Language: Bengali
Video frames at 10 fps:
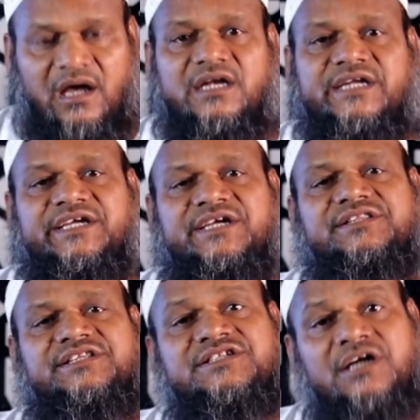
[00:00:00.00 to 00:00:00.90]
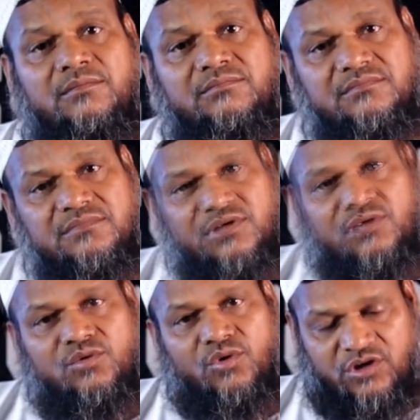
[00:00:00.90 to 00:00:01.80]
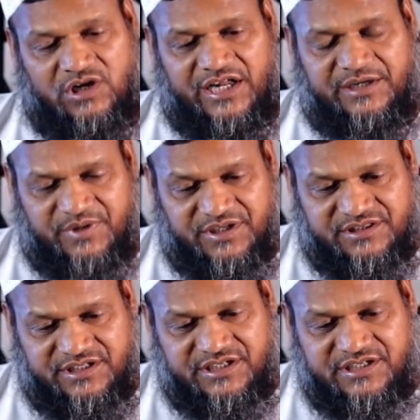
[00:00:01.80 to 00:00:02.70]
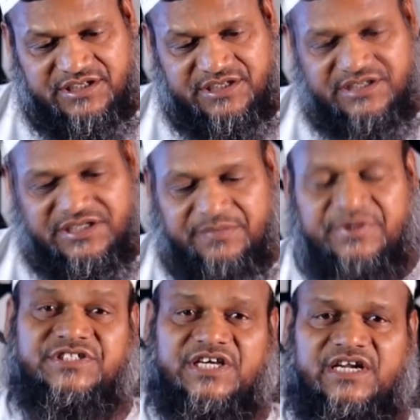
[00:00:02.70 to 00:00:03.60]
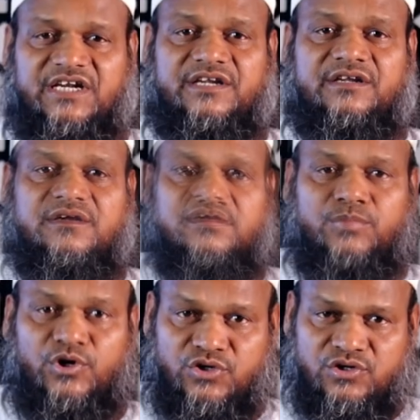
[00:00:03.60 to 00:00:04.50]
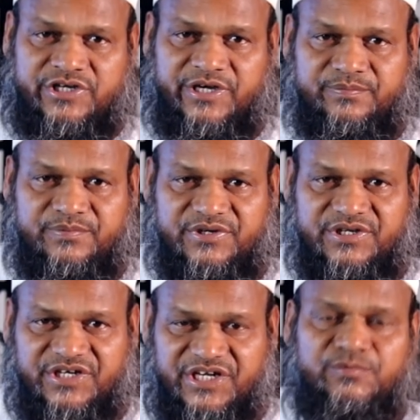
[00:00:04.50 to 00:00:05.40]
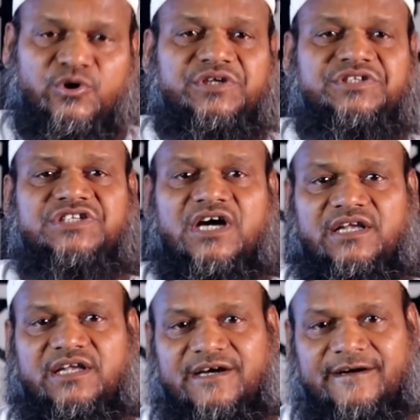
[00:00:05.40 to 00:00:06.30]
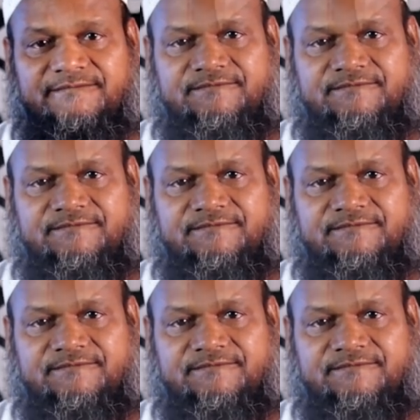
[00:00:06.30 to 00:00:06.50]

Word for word: আল ইতেসাম অনলাইন ভিত্তিক টিভি চ্যানেলের পদক্ষেপ নিব ইনশাল্লাহ